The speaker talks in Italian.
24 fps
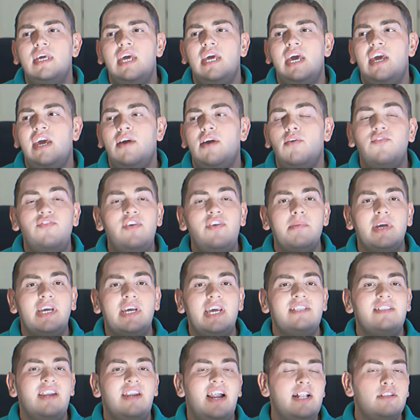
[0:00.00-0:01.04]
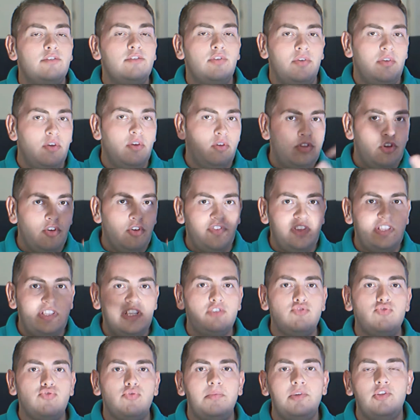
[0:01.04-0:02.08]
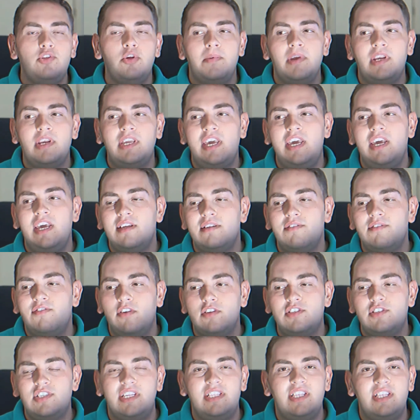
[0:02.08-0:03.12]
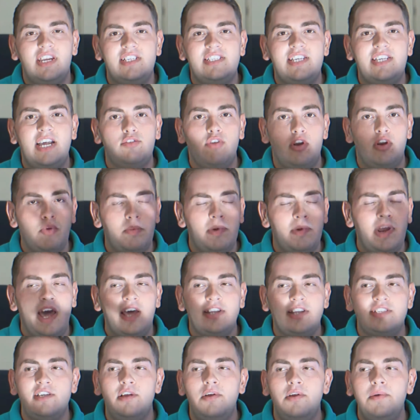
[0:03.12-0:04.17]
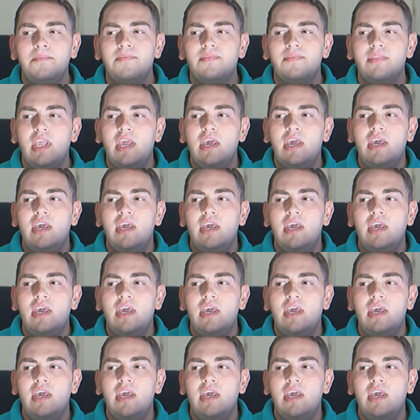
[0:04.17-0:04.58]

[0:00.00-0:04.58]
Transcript: È un film che tra l'altro, lo dico fin da subito per chi fosse interessato a recuperarselo,